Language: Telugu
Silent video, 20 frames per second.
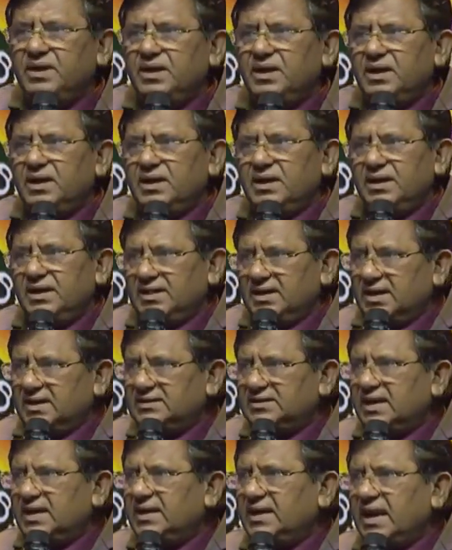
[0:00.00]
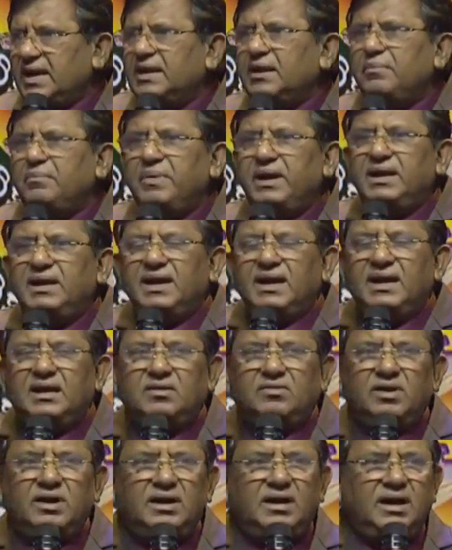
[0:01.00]
ఈ దేశానికి అన్నం
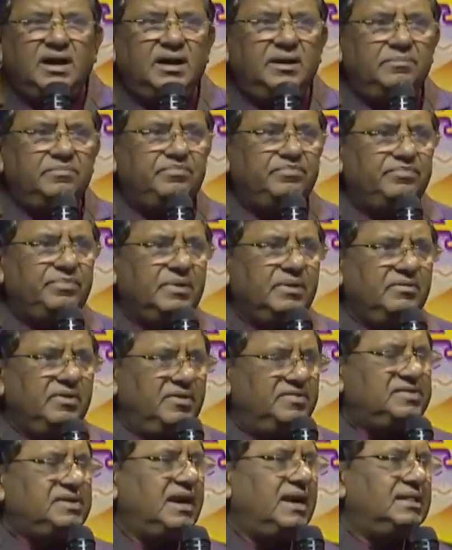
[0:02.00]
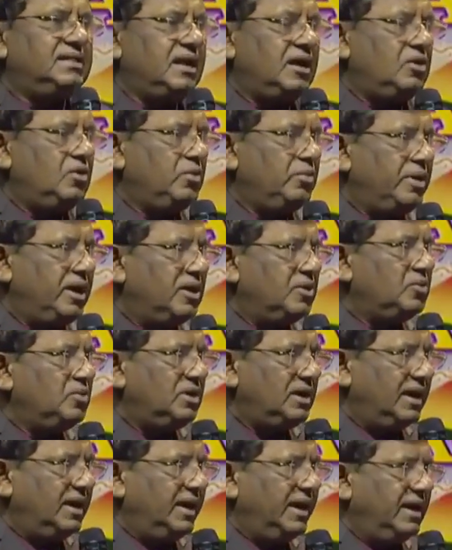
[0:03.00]
పెట్టేటువంటి వ్యవసాయదారుడు బాగుంటేనే